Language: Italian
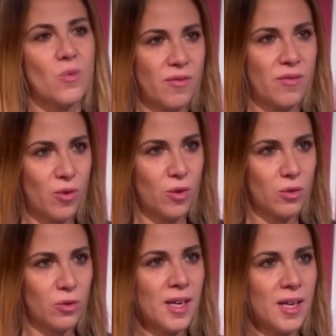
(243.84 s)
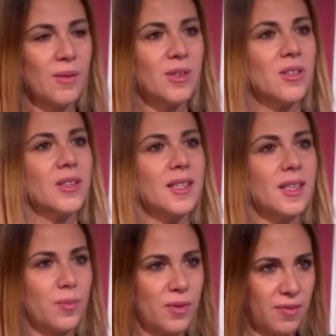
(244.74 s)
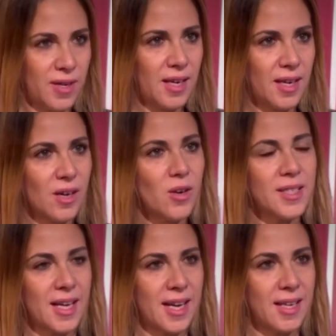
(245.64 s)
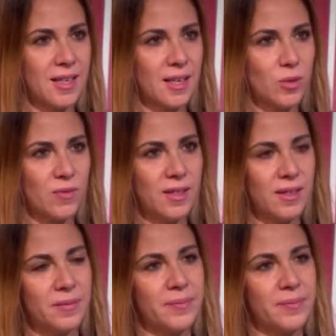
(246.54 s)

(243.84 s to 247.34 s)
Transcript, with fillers: una foto, da lì una sorta di di Epifania. Cosa accade nella sua vita?